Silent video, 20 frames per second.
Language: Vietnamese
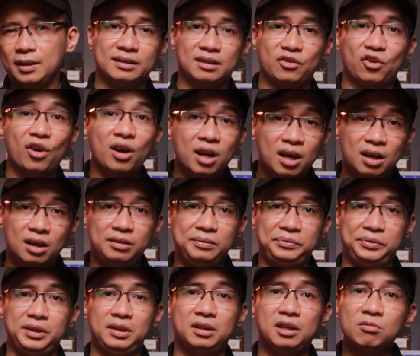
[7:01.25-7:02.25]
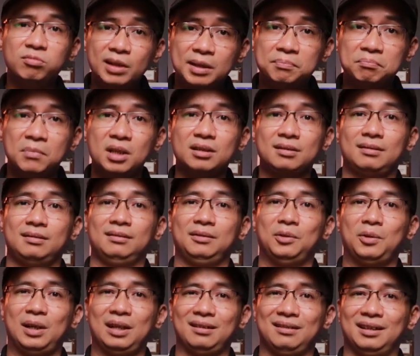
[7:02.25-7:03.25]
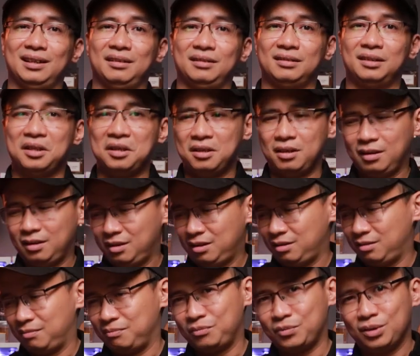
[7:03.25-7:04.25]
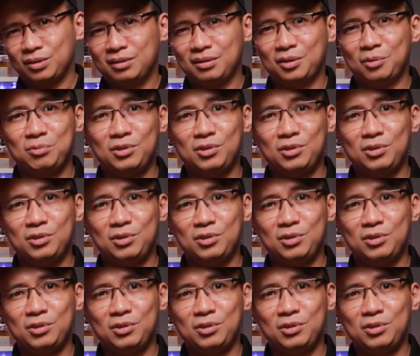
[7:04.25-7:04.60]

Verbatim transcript: Nó hơn nhưng không đến mức gọi là nó, nó giống